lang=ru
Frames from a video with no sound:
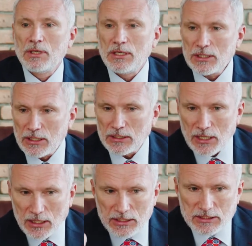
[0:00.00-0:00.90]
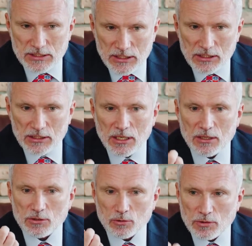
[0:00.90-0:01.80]
И это надо сделать для
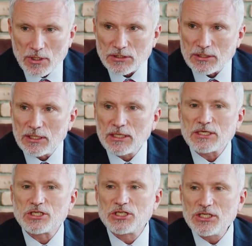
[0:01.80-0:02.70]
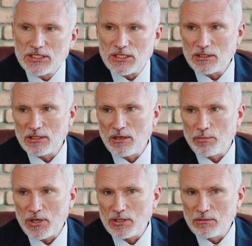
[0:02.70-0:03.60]
государства. Это жизненно
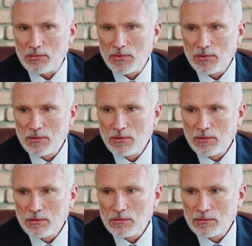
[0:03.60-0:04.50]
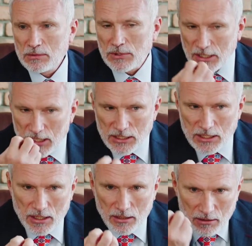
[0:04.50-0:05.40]
необходимо
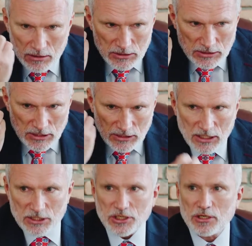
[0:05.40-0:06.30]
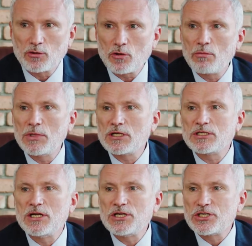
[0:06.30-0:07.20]
третья задача, которую мы
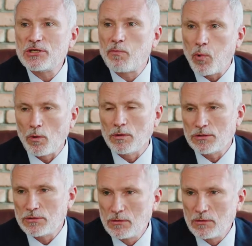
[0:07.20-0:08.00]
должны решить полностью.